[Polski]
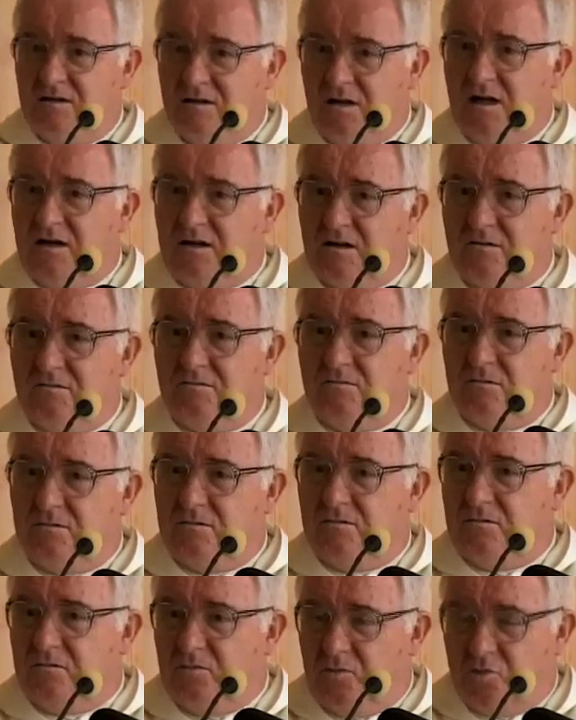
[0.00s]
ale
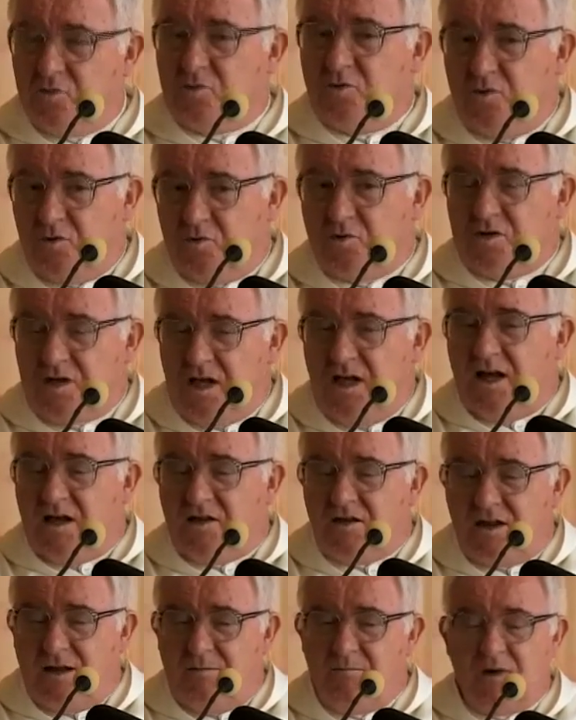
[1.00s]
już, już
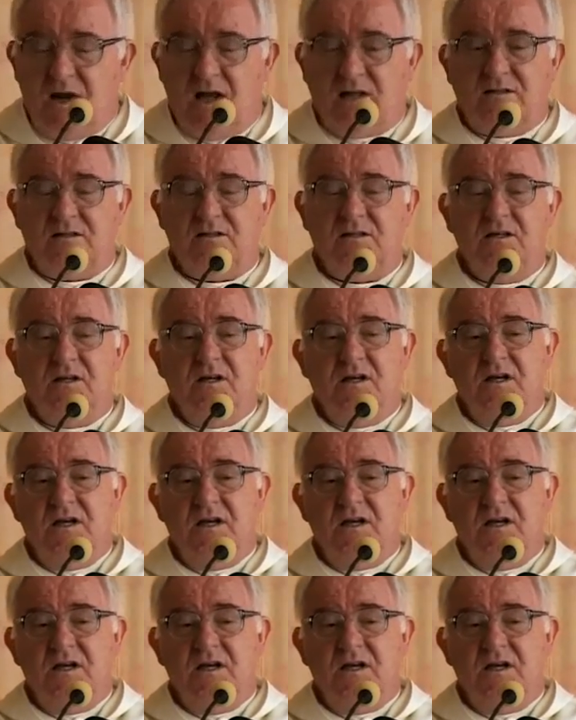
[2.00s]
ileś tam lat